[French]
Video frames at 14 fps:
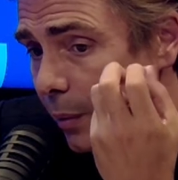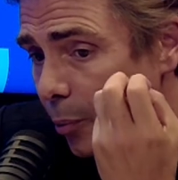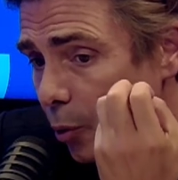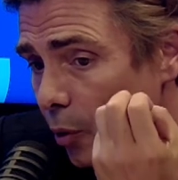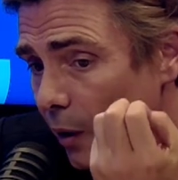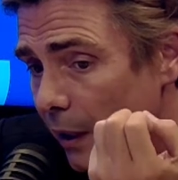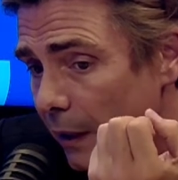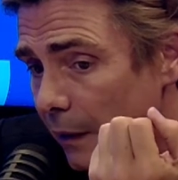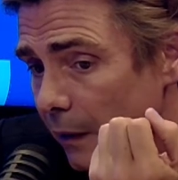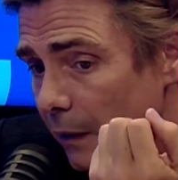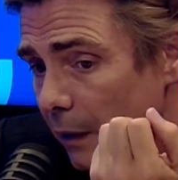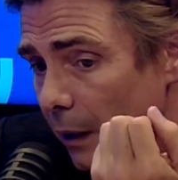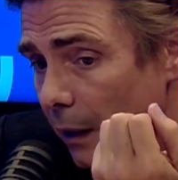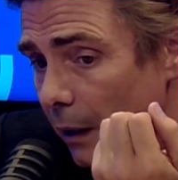des
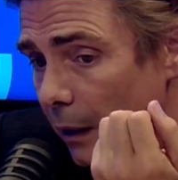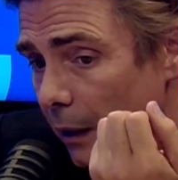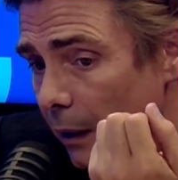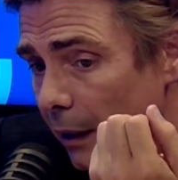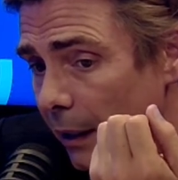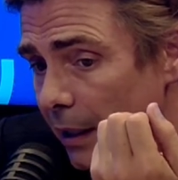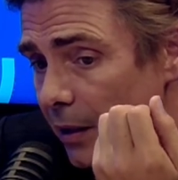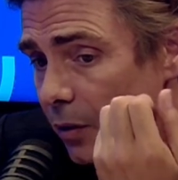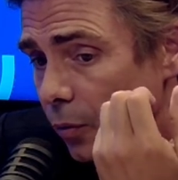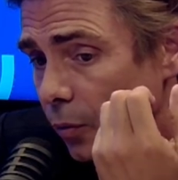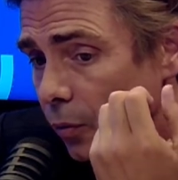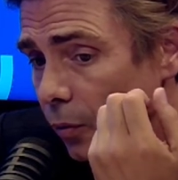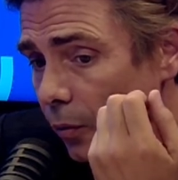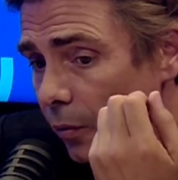poètes qui
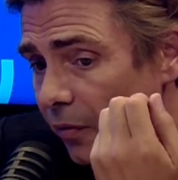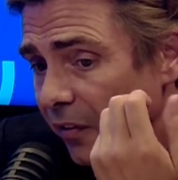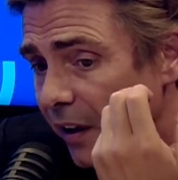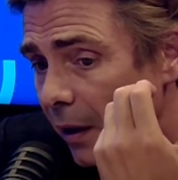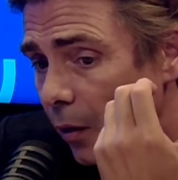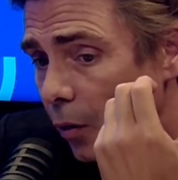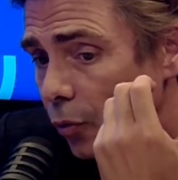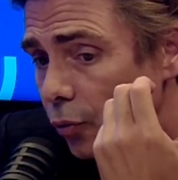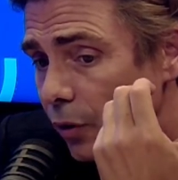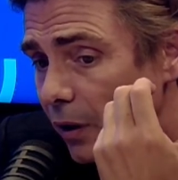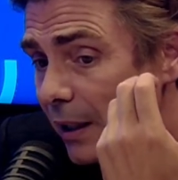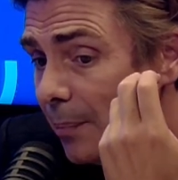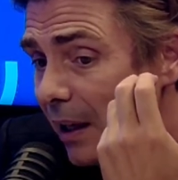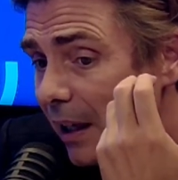sont faits en
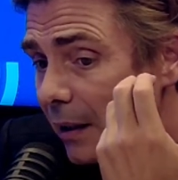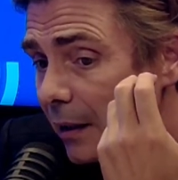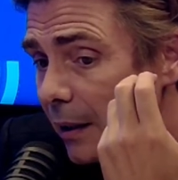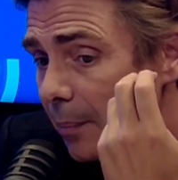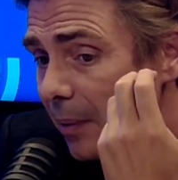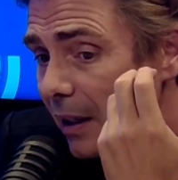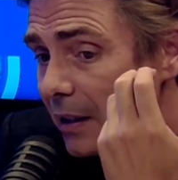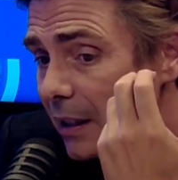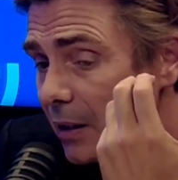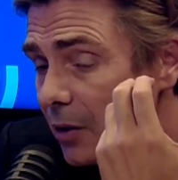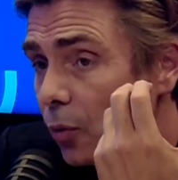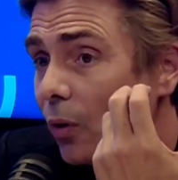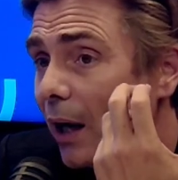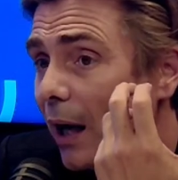toute liberté parce qu'ils
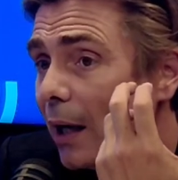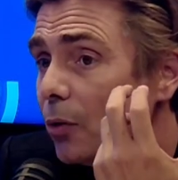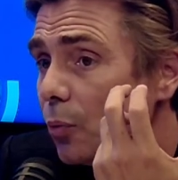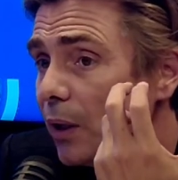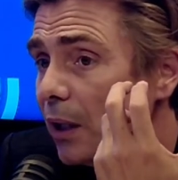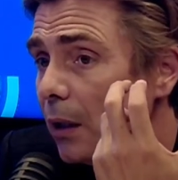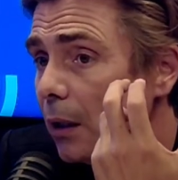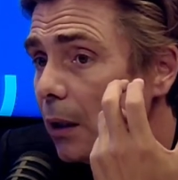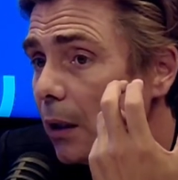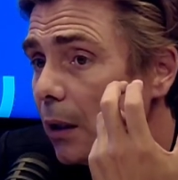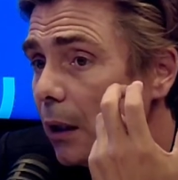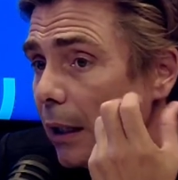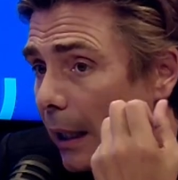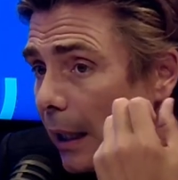sont gratuits.
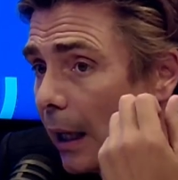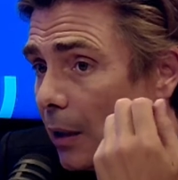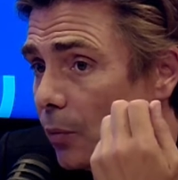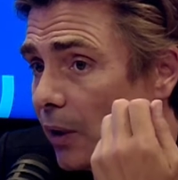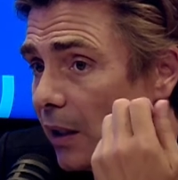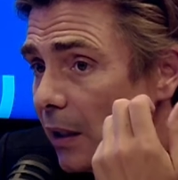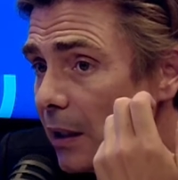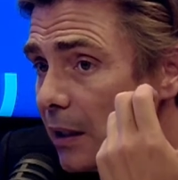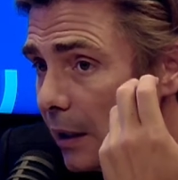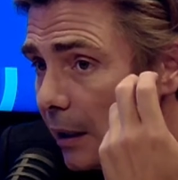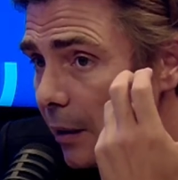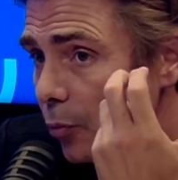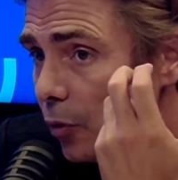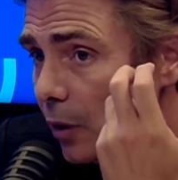Et la gratuité, c'est
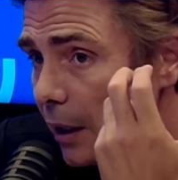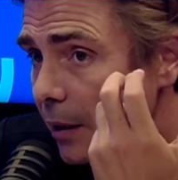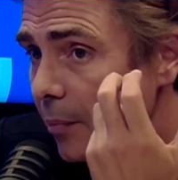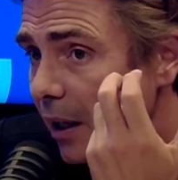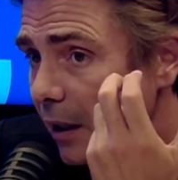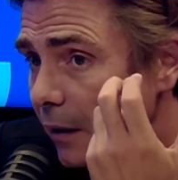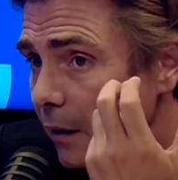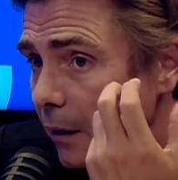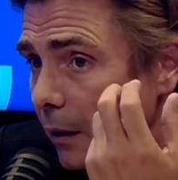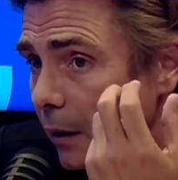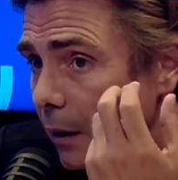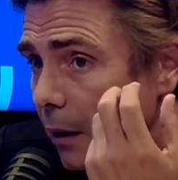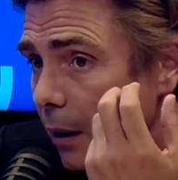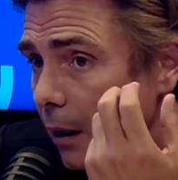le début de la liberté.
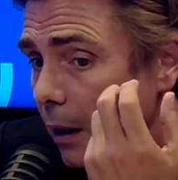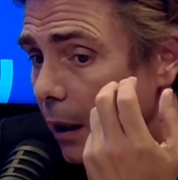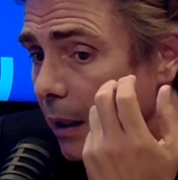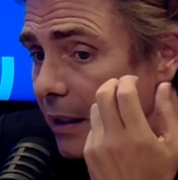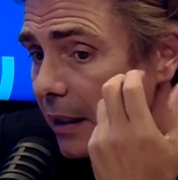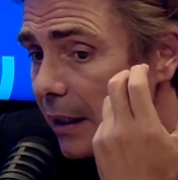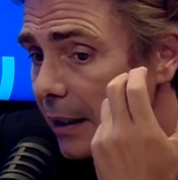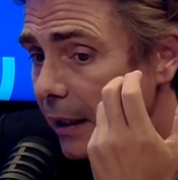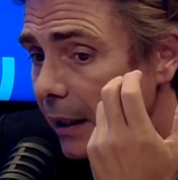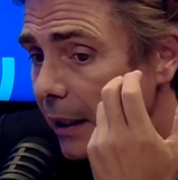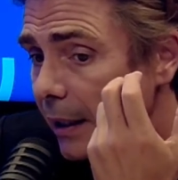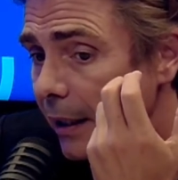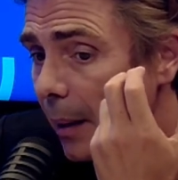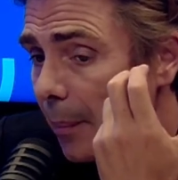C'est-à-dire
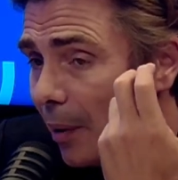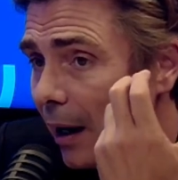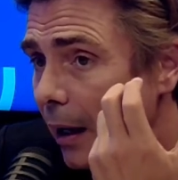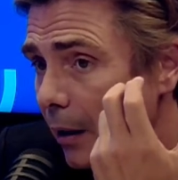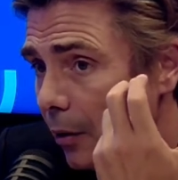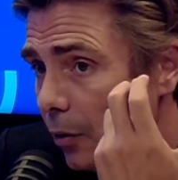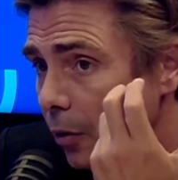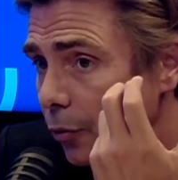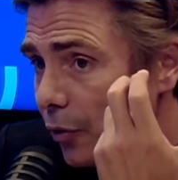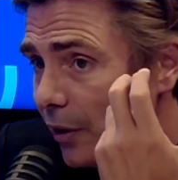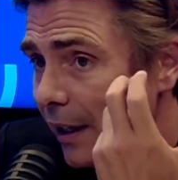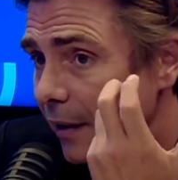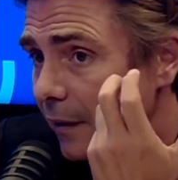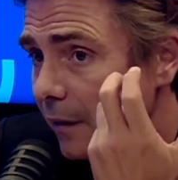qu'il n'y a pas alors de
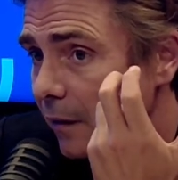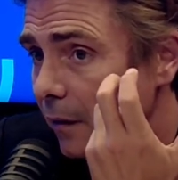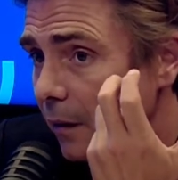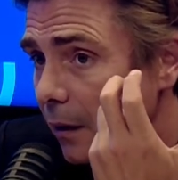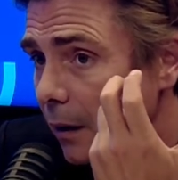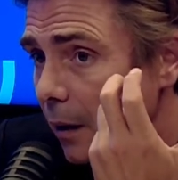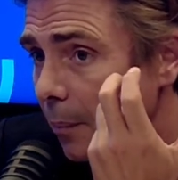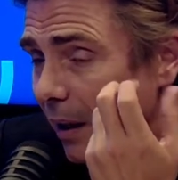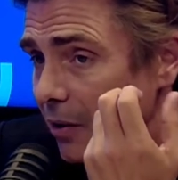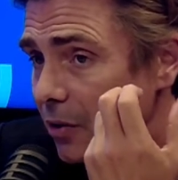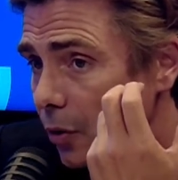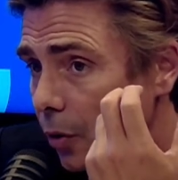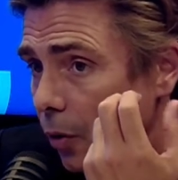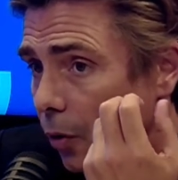dette
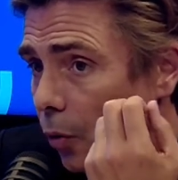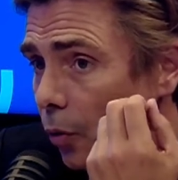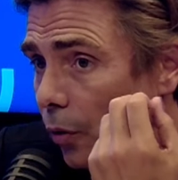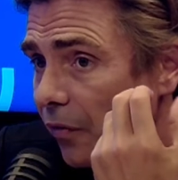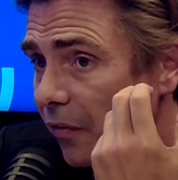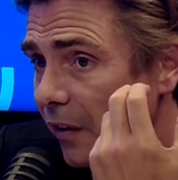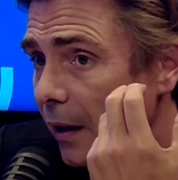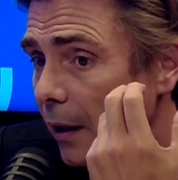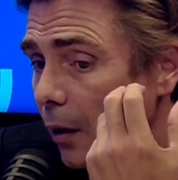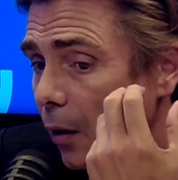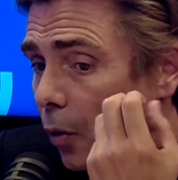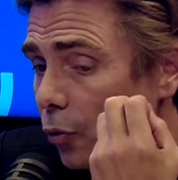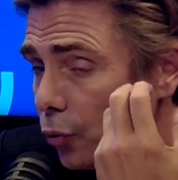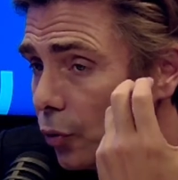parce qu'on le fait
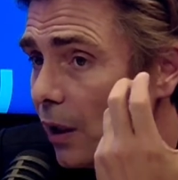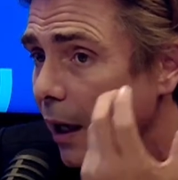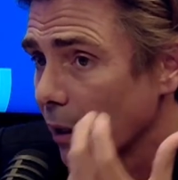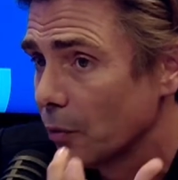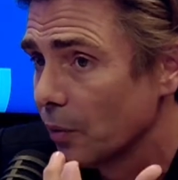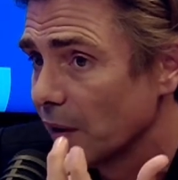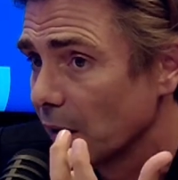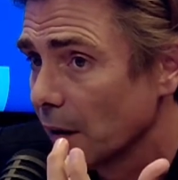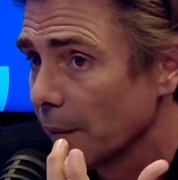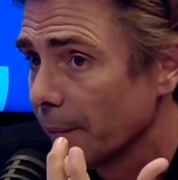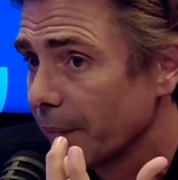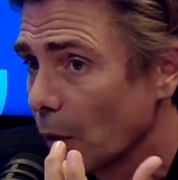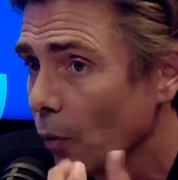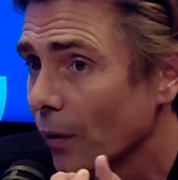en toute gratuité.
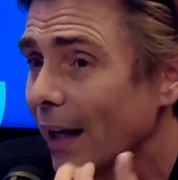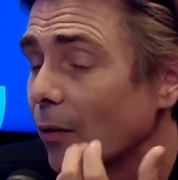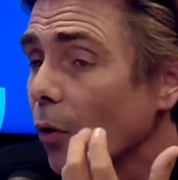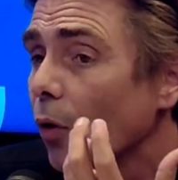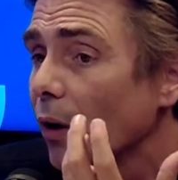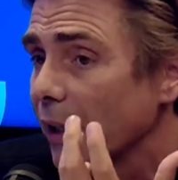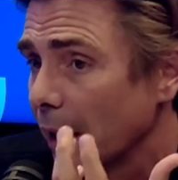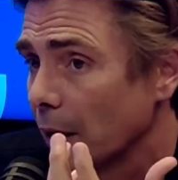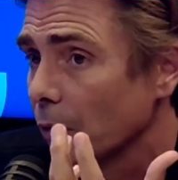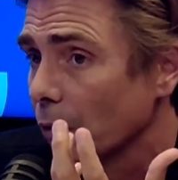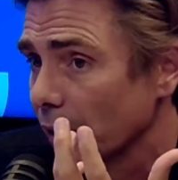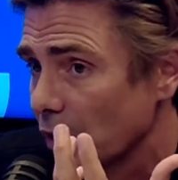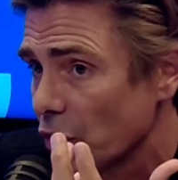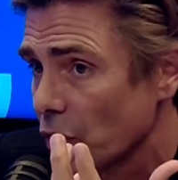On n'attend rien
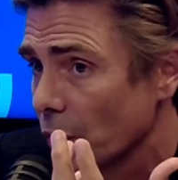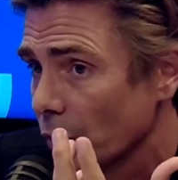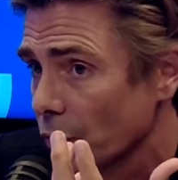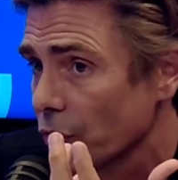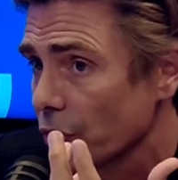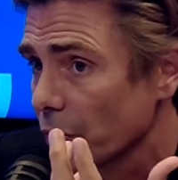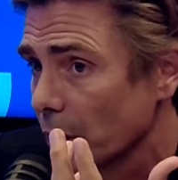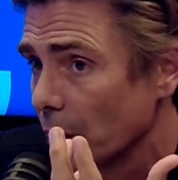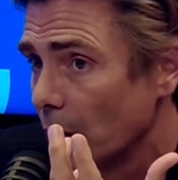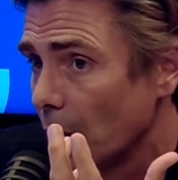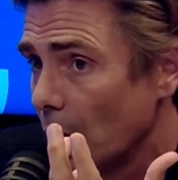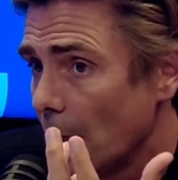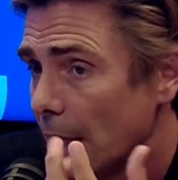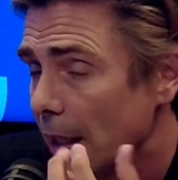en échange.
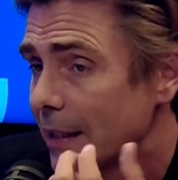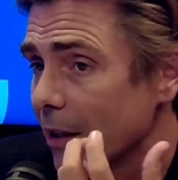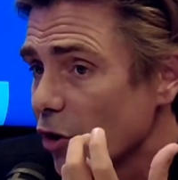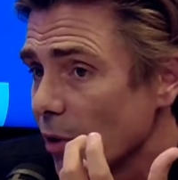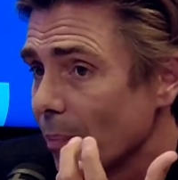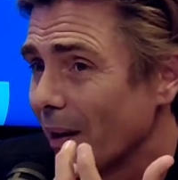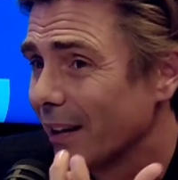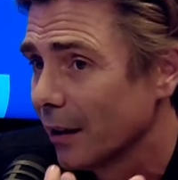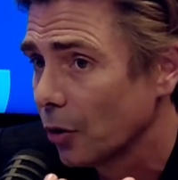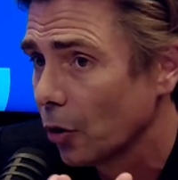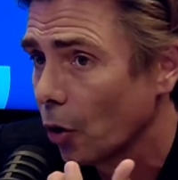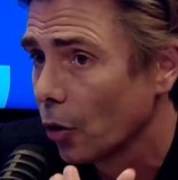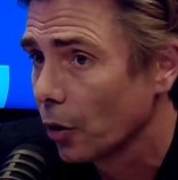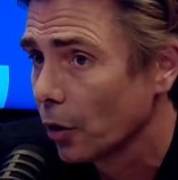Il ne s'agit pas d'un
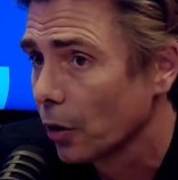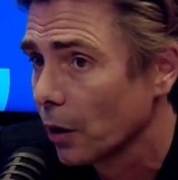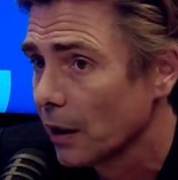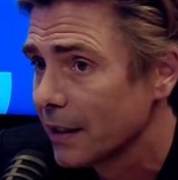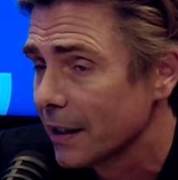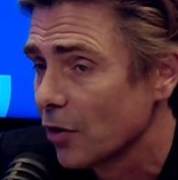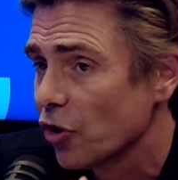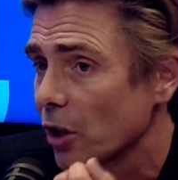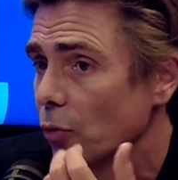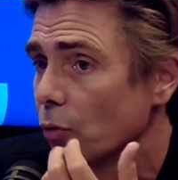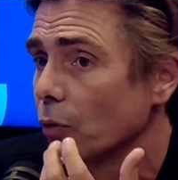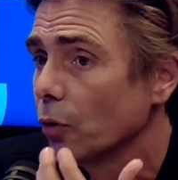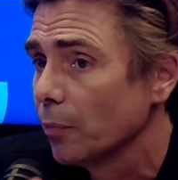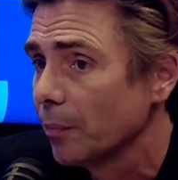troc, il s'agit
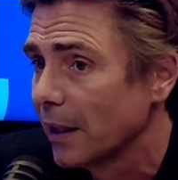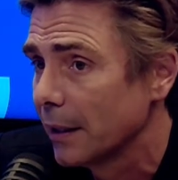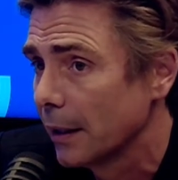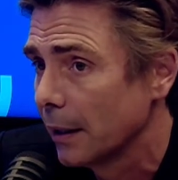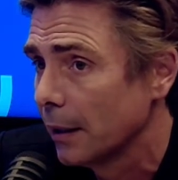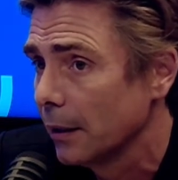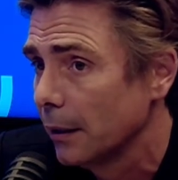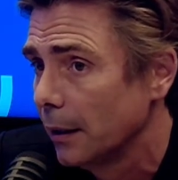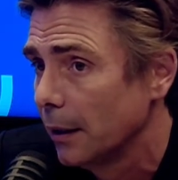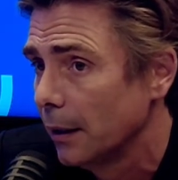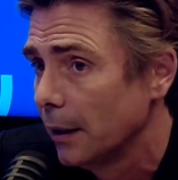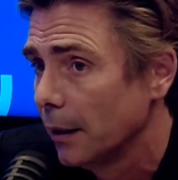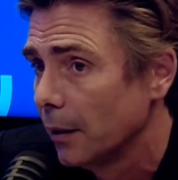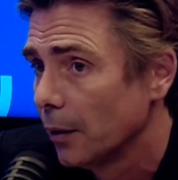d'une autre manière
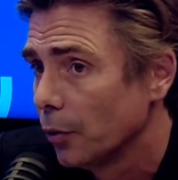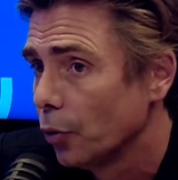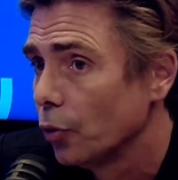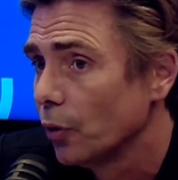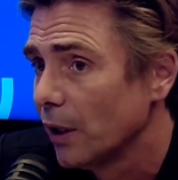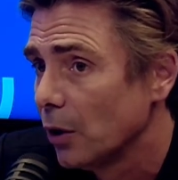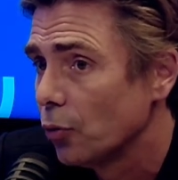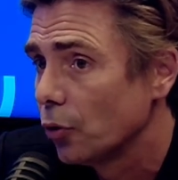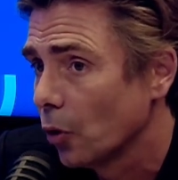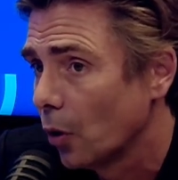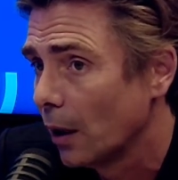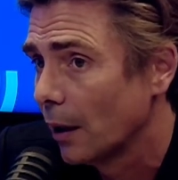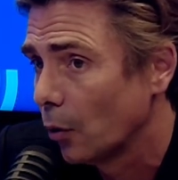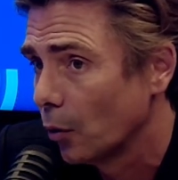de donner du
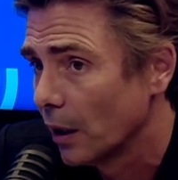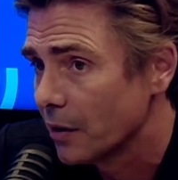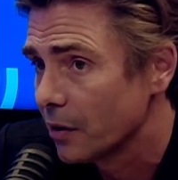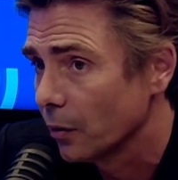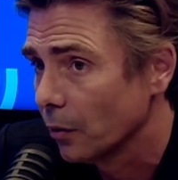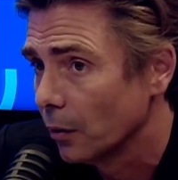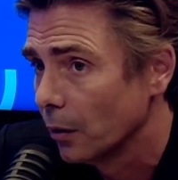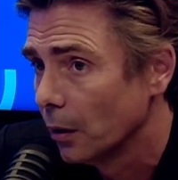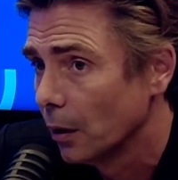temps à la relation.